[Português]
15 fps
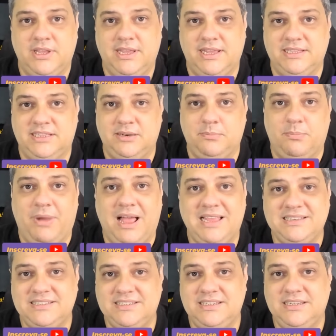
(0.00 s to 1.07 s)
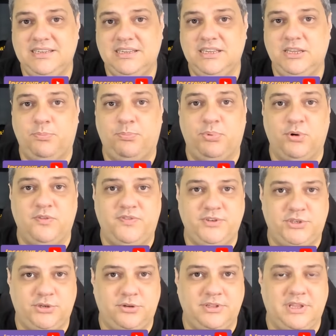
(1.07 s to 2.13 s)
entre base e
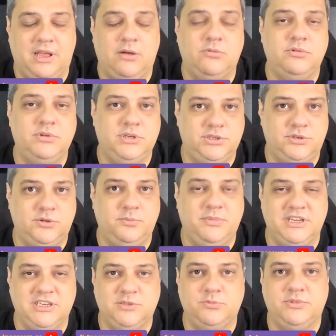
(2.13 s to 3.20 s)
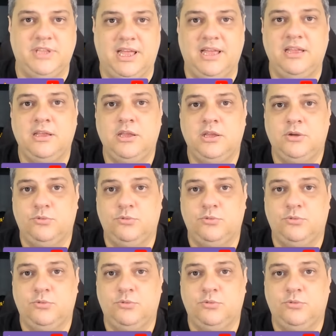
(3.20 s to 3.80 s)
profissional. Isso mesmo, tá?